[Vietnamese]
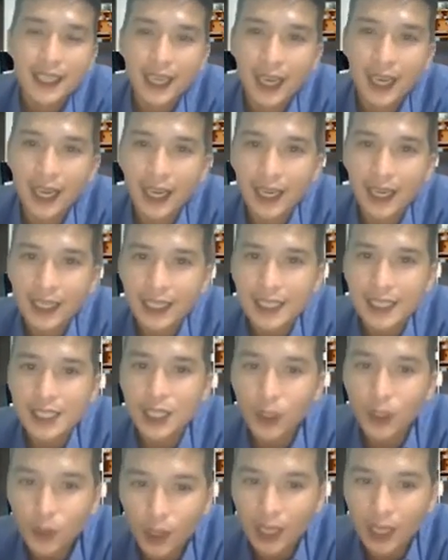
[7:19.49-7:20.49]
à, cái
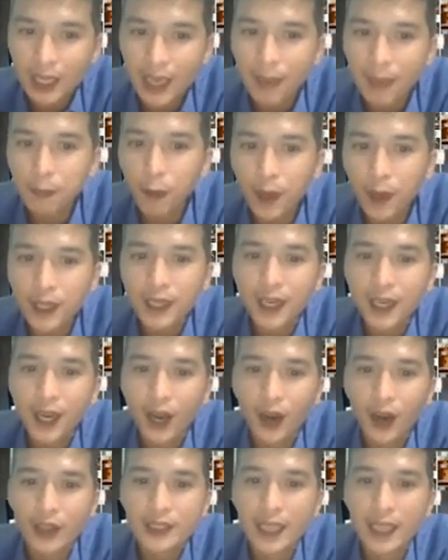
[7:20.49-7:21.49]
siêu thị Amway
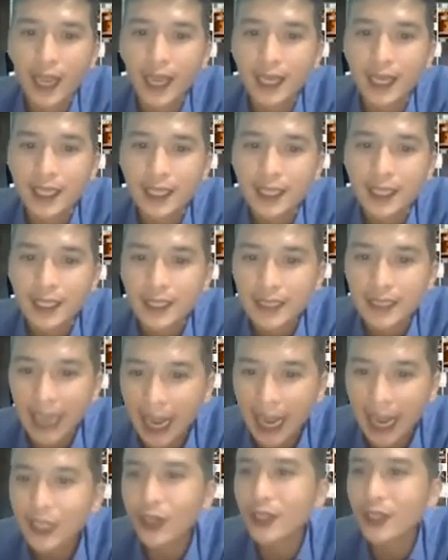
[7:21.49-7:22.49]
họ sẽ
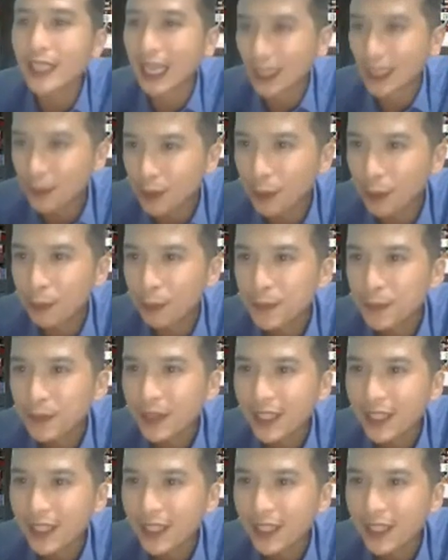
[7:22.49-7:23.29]
trả cho nhà tiêu dùng.